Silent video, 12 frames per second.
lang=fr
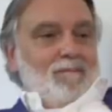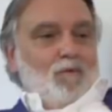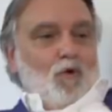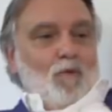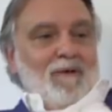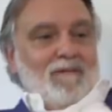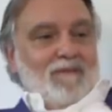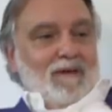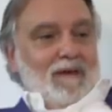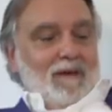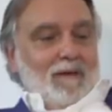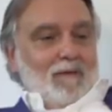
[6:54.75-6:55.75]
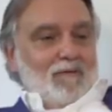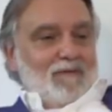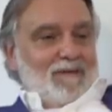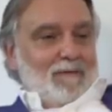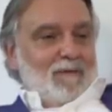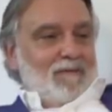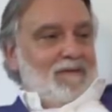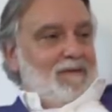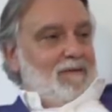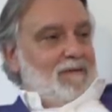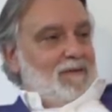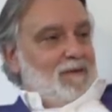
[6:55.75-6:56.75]
de remercier, alors je sais que c'est pas
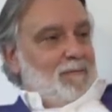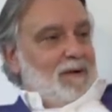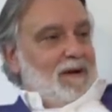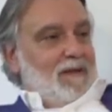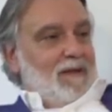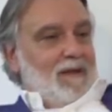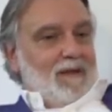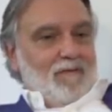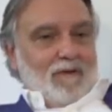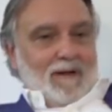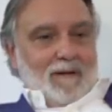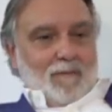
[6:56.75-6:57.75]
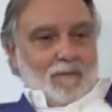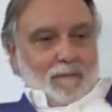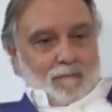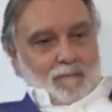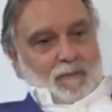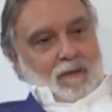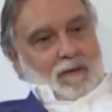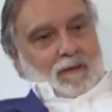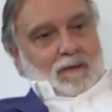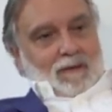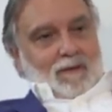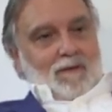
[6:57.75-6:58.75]
facile, Stéphane Paganini qui a fait quand même. Euh,
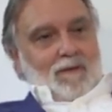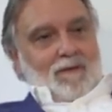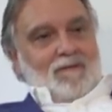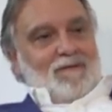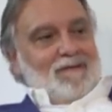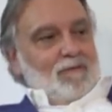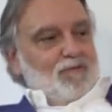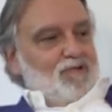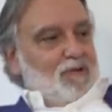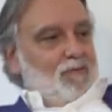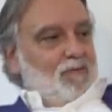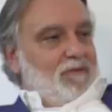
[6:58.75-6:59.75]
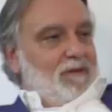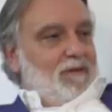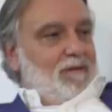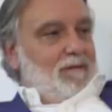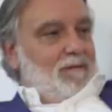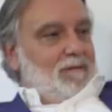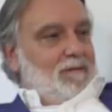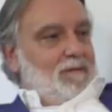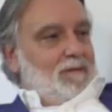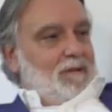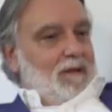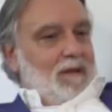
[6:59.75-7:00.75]
X saison chez nous aussi
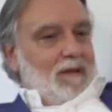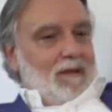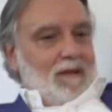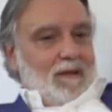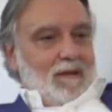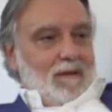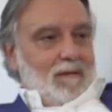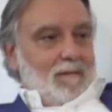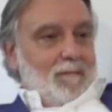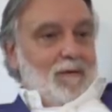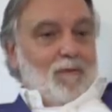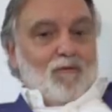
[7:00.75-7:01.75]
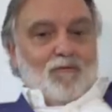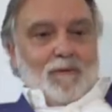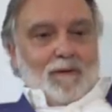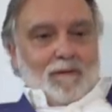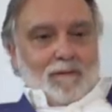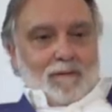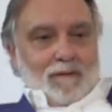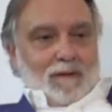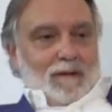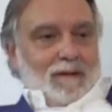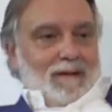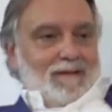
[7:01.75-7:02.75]
euh, mm. et qui, malheureusement euh,
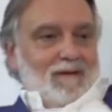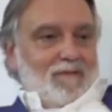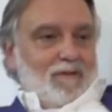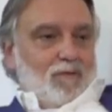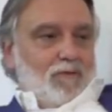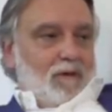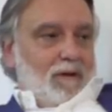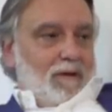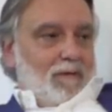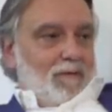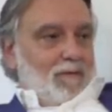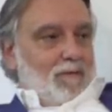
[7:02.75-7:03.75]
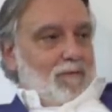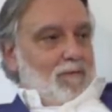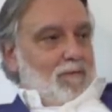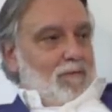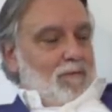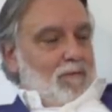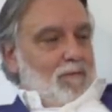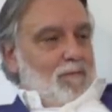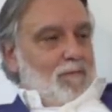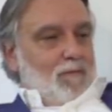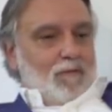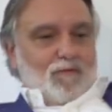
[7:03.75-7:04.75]
est en fin de contrat et que euh,
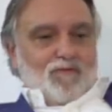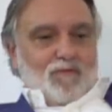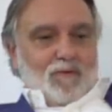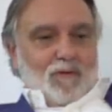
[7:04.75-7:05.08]
comme coach